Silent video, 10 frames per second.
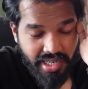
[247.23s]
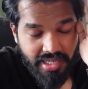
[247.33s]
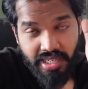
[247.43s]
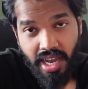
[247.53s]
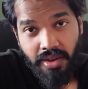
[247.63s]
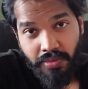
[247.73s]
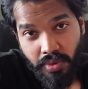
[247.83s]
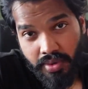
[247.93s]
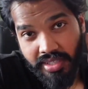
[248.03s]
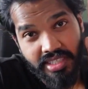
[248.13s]
గట్టిగా
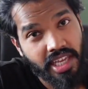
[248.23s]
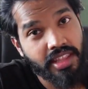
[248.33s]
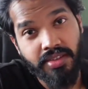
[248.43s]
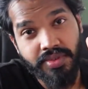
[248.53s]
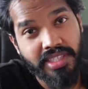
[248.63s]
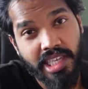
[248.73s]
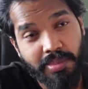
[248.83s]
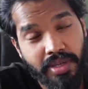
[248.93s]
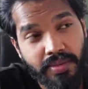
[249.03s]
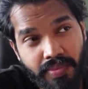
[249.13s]
ఫోకస్ చేద్దాం ఫిక్స్
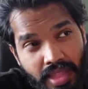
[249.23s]
అయిపోయాను